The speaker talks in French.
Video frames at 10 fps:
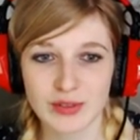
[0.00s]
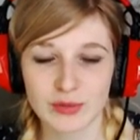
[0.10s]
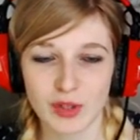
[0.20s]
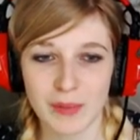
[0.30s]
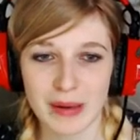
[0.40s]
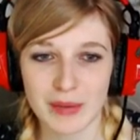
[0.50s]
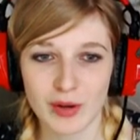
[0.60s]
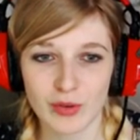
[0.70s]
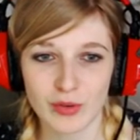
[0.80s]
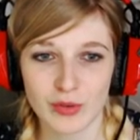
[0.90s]
donc
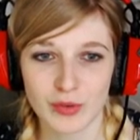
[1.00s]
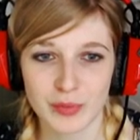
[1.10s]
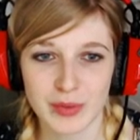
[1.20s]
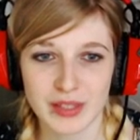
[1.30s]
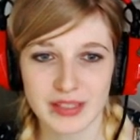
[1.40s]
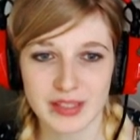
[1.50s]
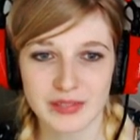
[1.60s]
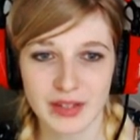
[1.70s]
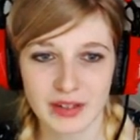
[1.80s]
normalement, peut-être qu'il va...